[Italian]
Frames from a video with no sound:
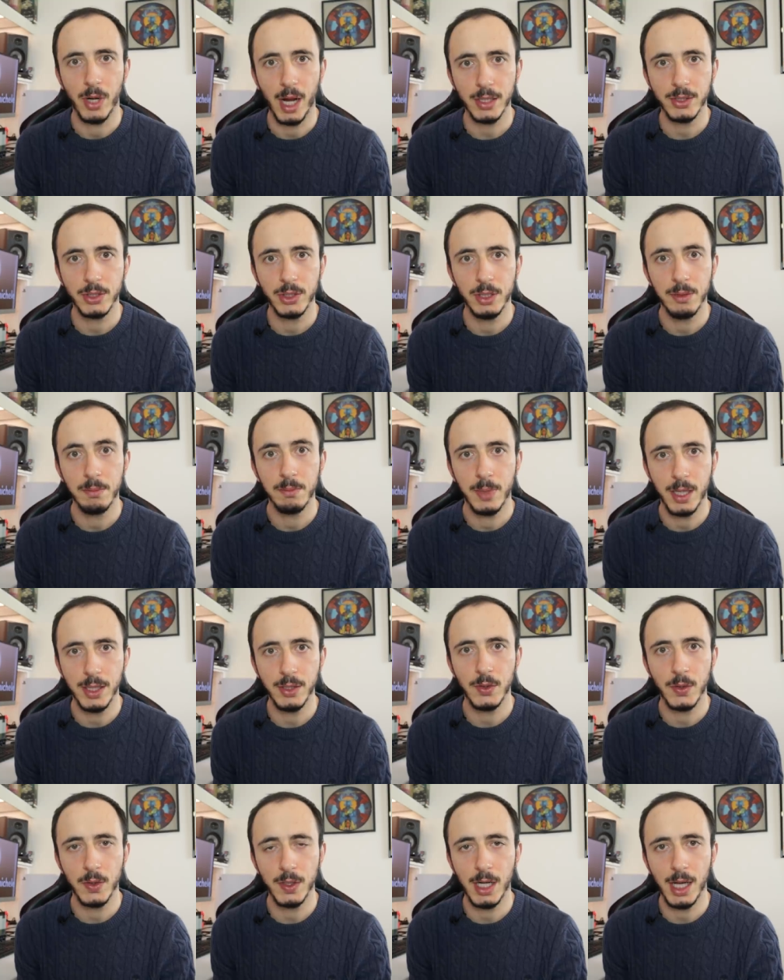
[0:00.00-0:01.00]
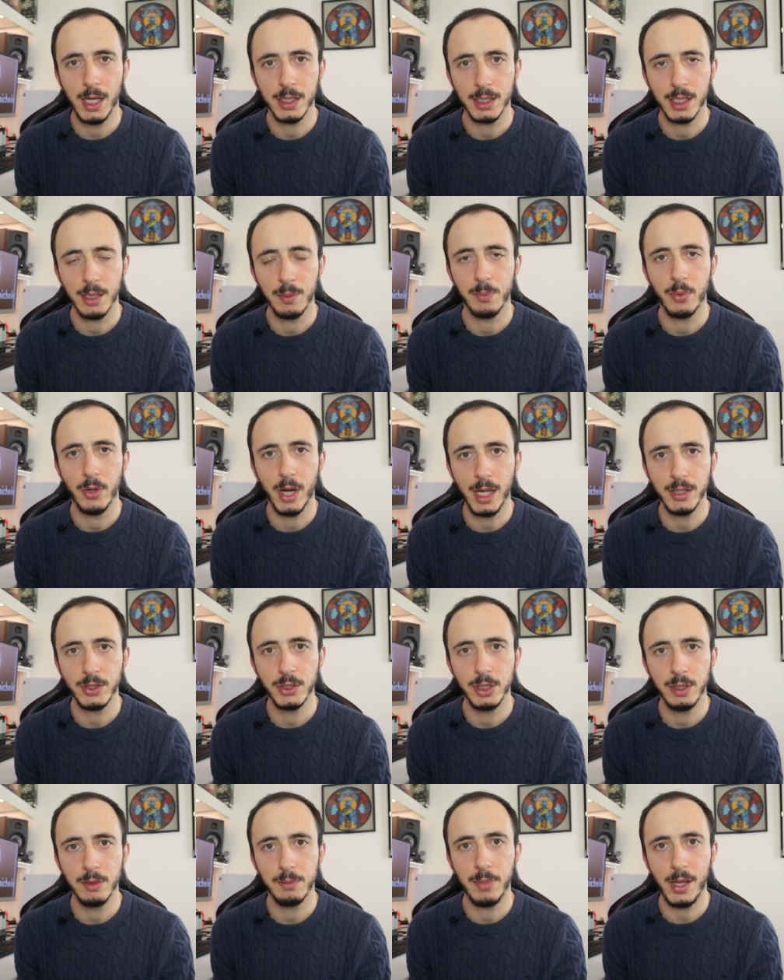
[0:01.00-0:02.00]
Poracci, bentornati,
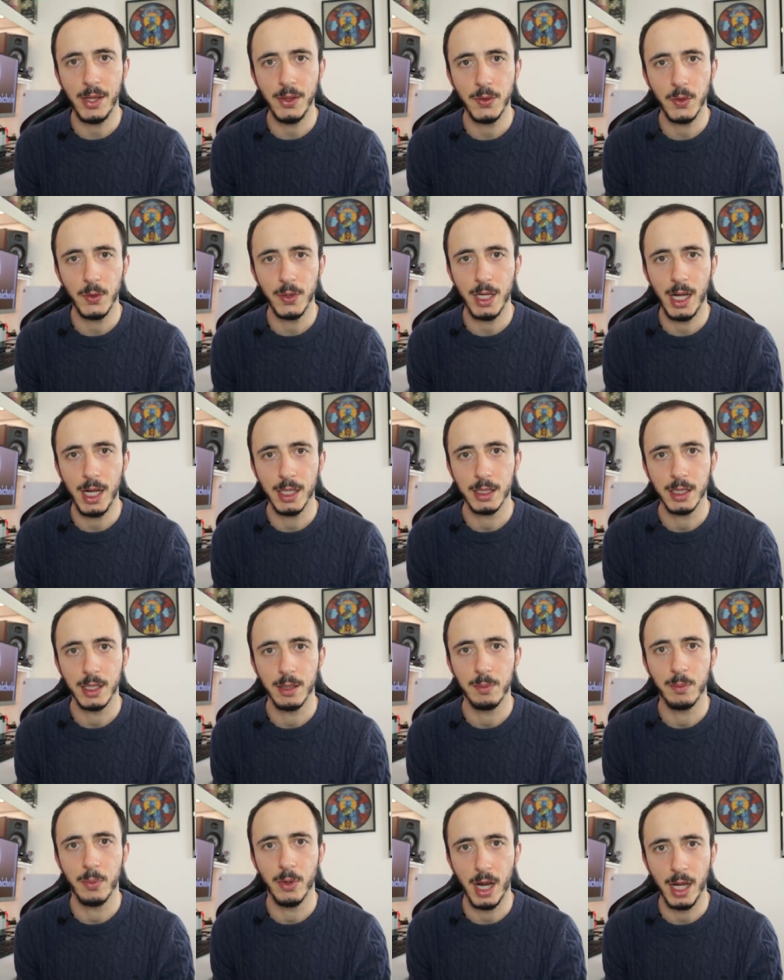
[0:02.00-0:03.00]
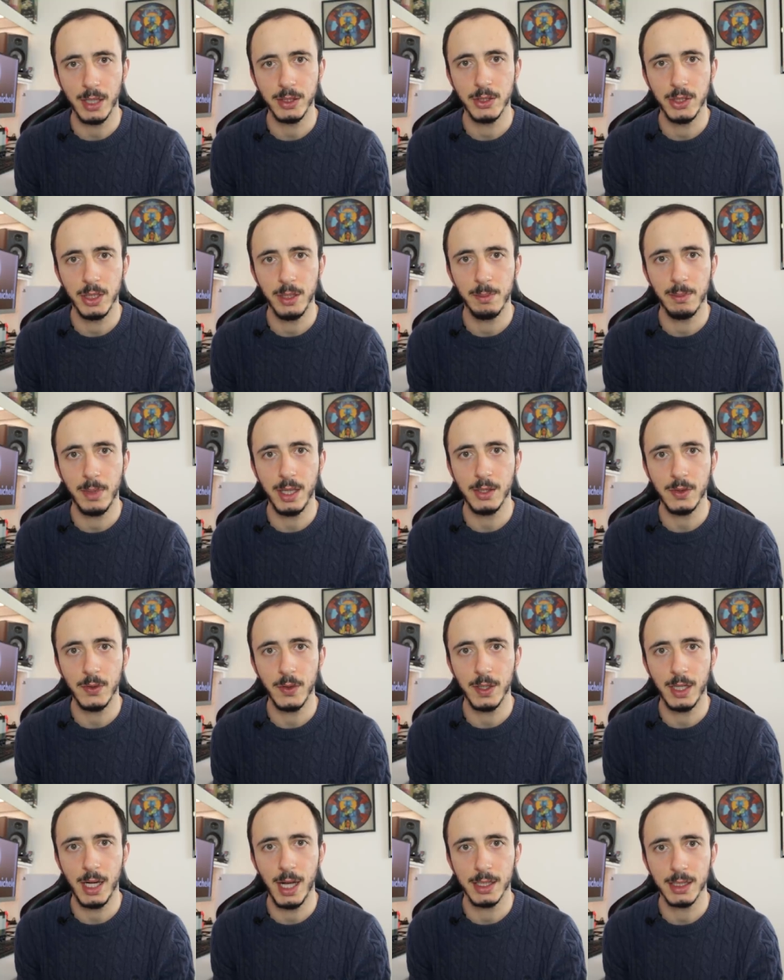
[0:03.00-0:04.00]
poracci, bentornati, poracci,
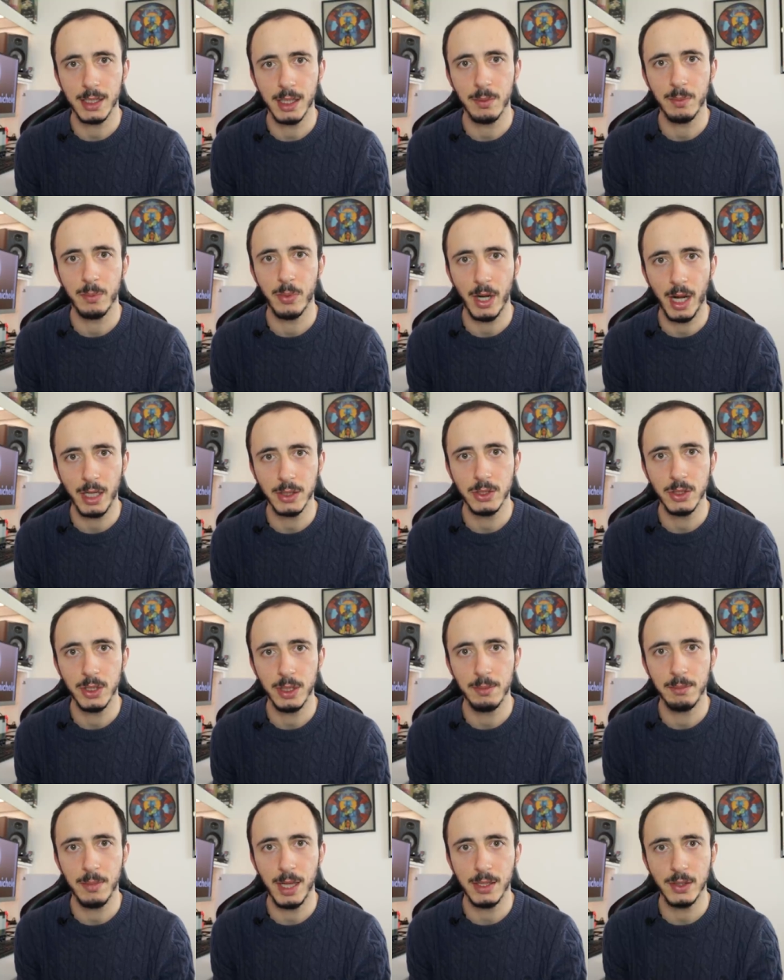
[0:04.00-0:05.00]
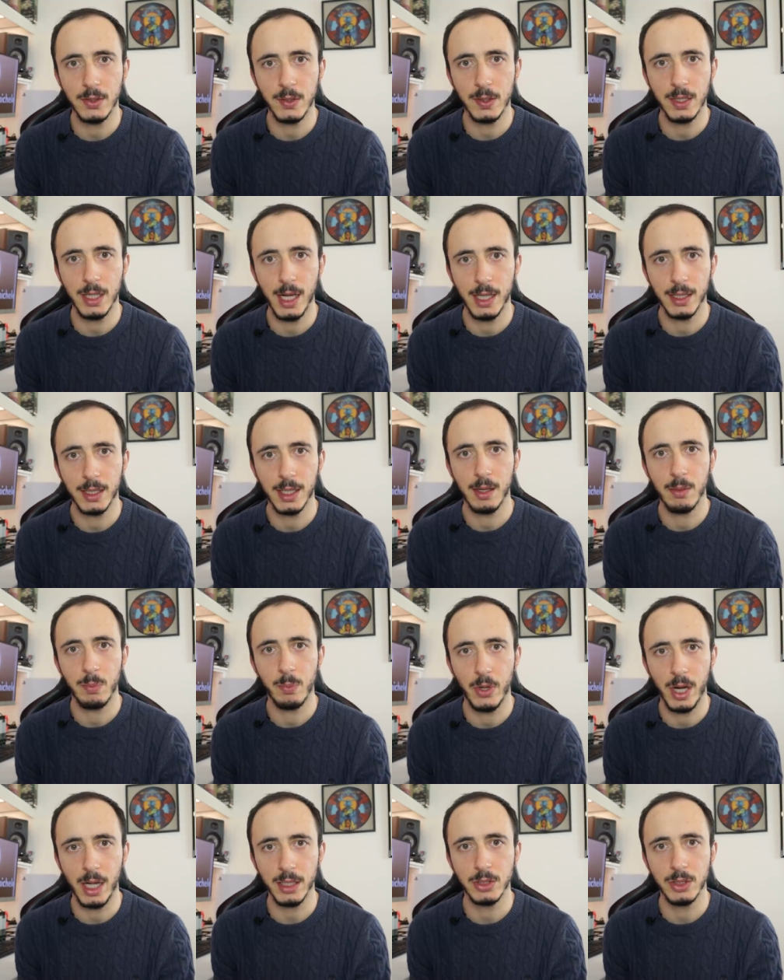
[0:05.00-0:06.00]
bentornati, poracci, bentornati,
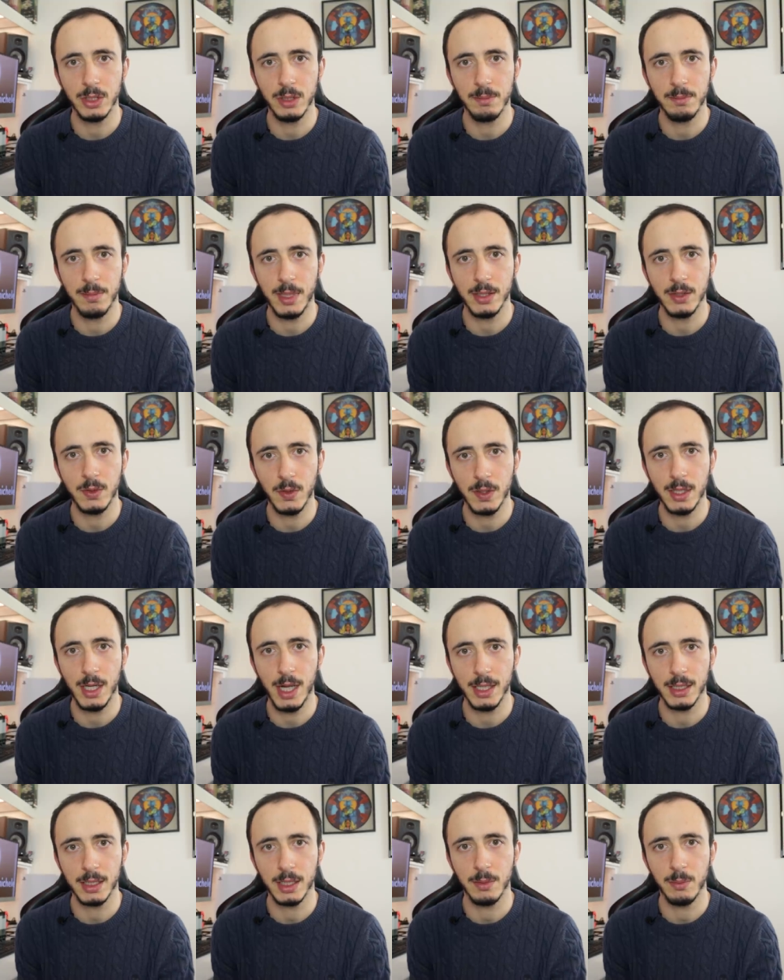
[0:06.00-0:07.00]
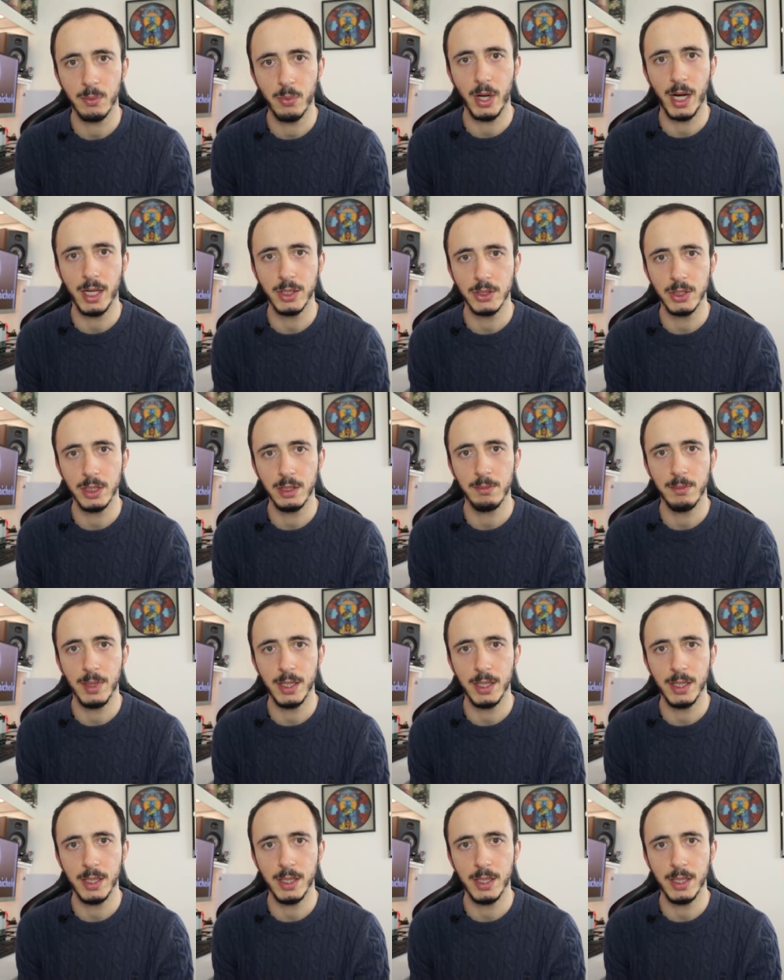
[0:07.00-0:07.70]
poracci, bentornati, poracci,